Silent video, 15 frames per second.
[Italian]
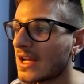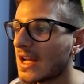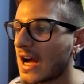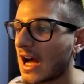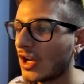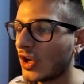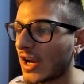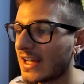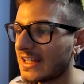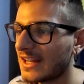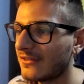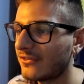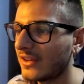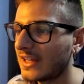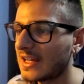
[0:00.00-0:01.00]
Allora, in
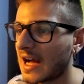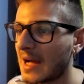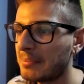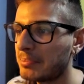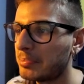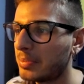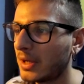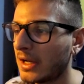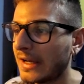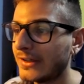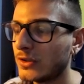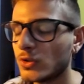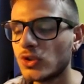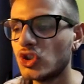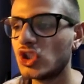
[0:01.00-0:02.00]
FA Cup eh,
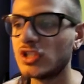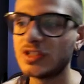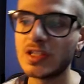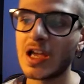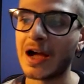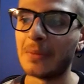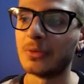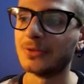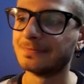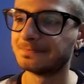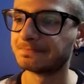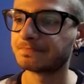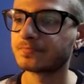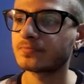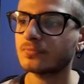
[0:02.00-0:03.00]
non ci siamo.
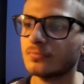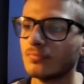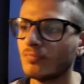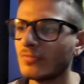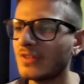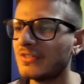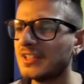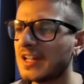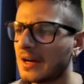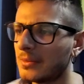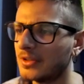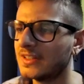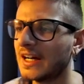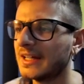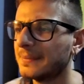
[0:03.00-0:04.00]
Vediamo,
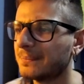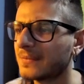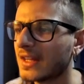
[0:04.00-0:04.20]
dai.